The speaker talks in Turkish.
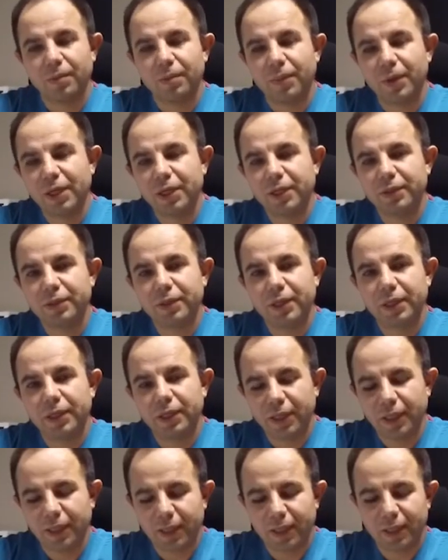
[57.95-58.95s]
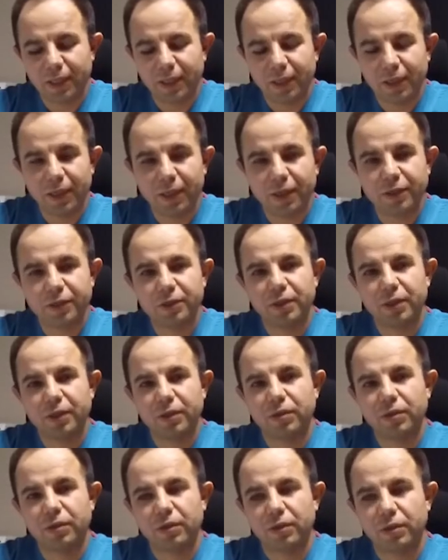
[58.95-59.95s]
Belirtileri genellikle işte
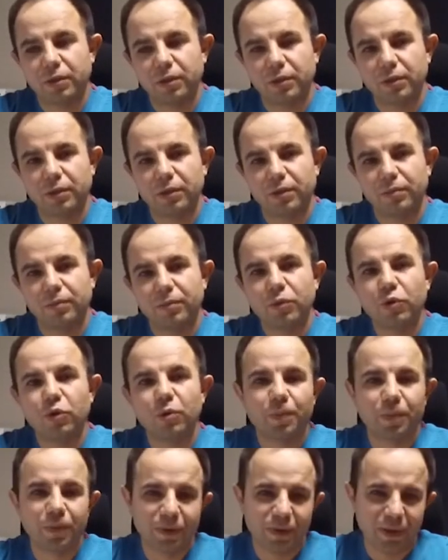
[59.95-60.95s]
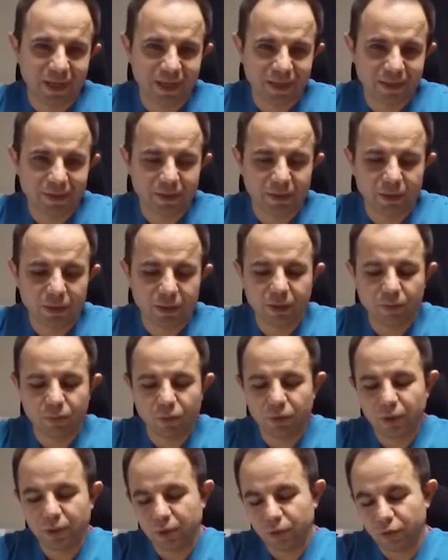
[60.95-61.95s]
e, miyop işte
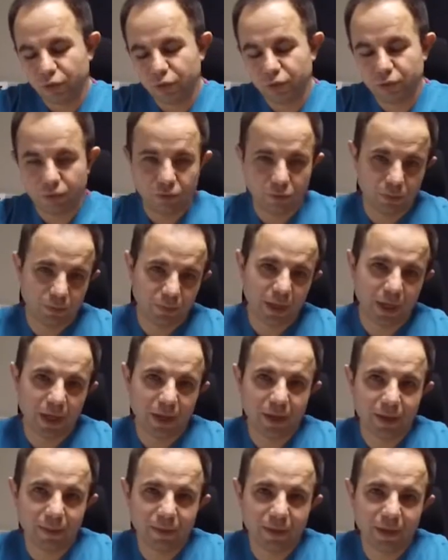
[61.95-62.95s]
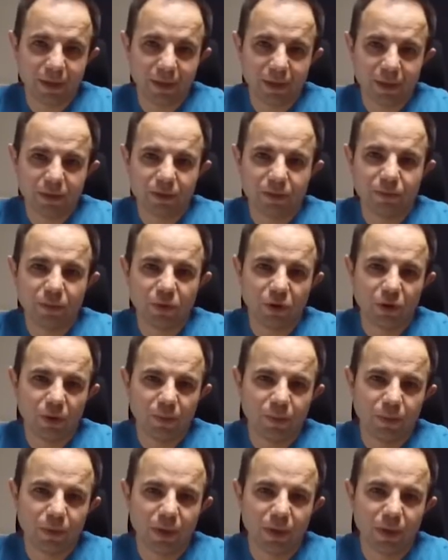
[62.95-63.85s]
bunları üç grupta ayırabiliriz. Miyop,